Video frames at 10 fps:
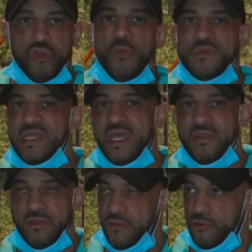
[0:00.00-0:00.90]
du drop
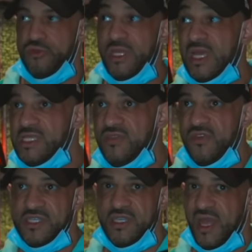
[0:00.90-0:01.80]
set, euh, du
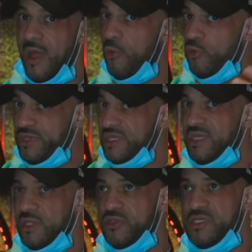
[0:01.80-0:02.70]
dégressif, etc. Beaucoup de
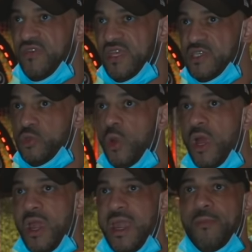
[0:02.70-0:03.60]
techniques d'intensification.
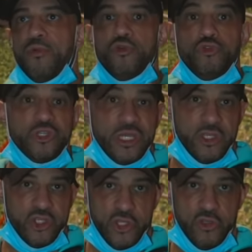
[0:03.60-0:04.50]
Là, pour le dos,
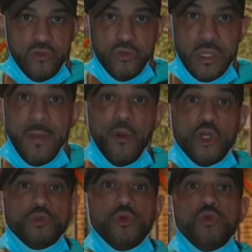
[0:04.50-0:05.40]
j'ai une,
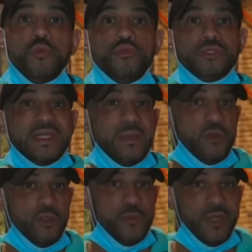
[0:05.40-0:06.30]
approche beaucoup plus
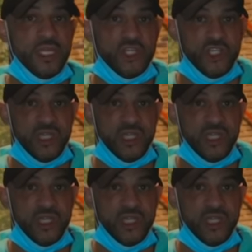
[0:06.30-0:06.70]
simple de manière